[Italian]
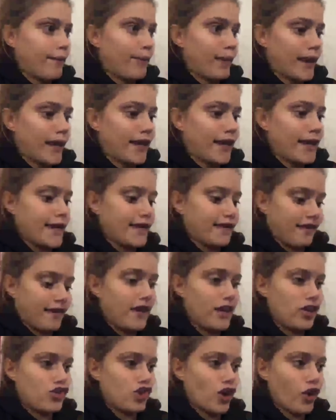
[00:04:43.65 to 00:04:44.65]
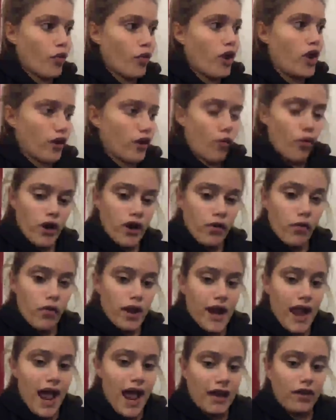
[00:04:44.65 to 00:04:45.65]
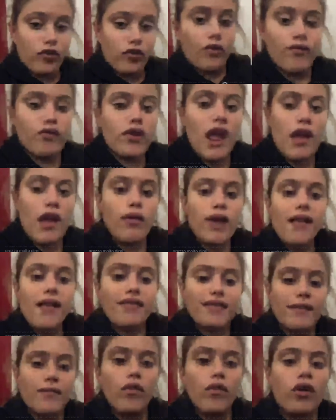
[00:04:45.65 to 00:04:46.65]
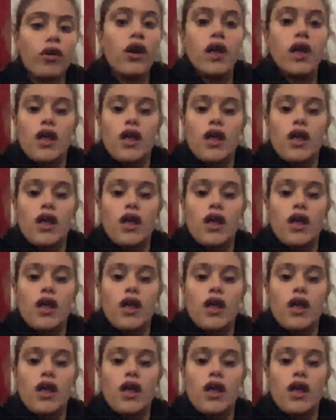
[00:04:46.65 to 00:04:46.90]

per il litigio e quello e quello e quell'altro, vorrei un attimo